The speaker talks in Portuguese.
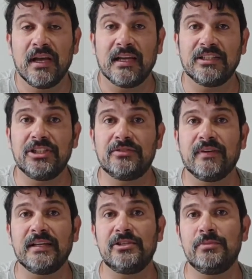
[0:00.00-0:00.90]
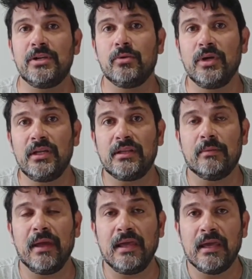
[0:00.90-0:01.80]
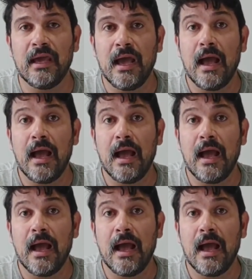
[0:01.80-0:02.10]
A gente vai diminuir também